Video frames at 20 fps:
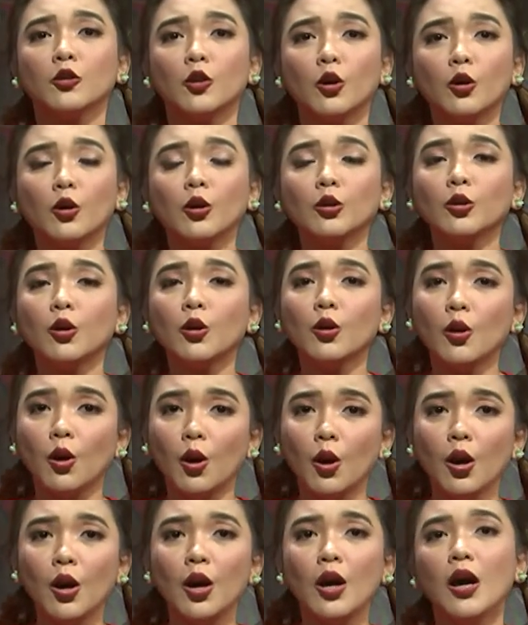
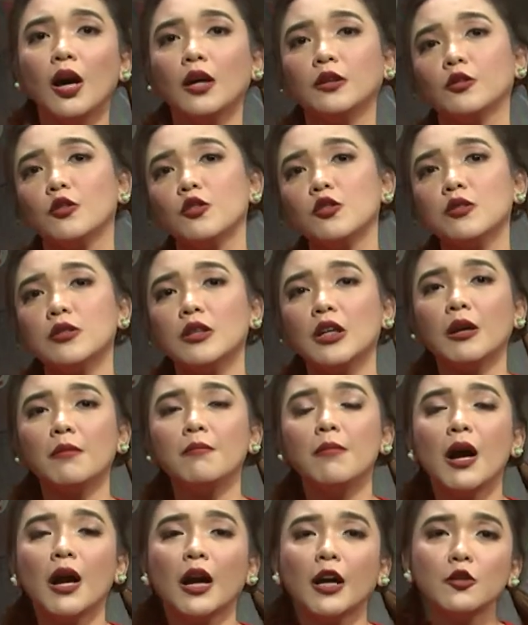tokoh-tokoh Terus
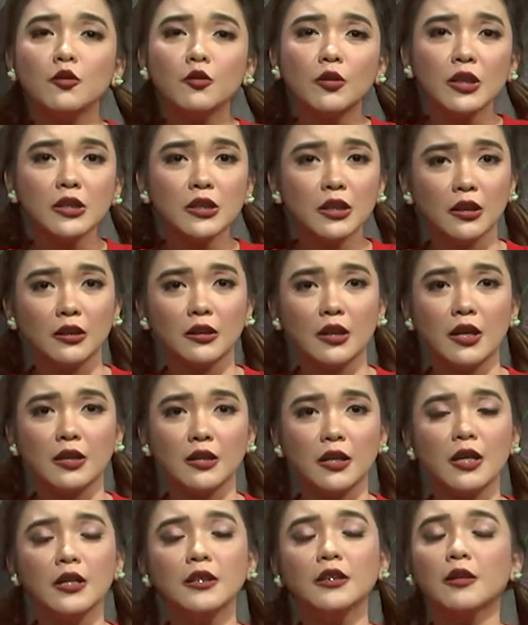dikembangkan juga
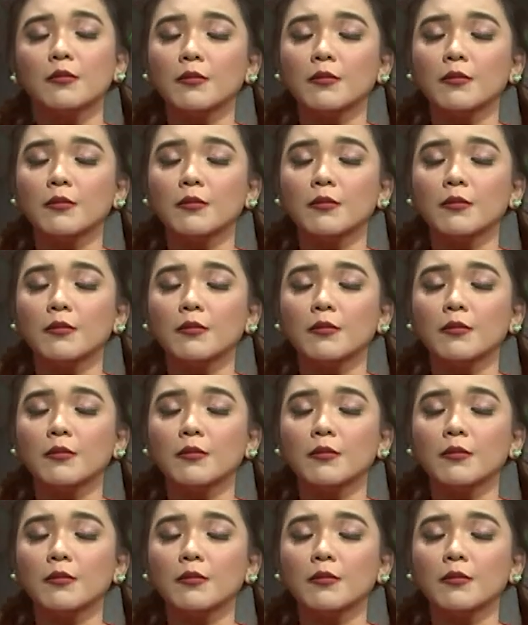ceritanya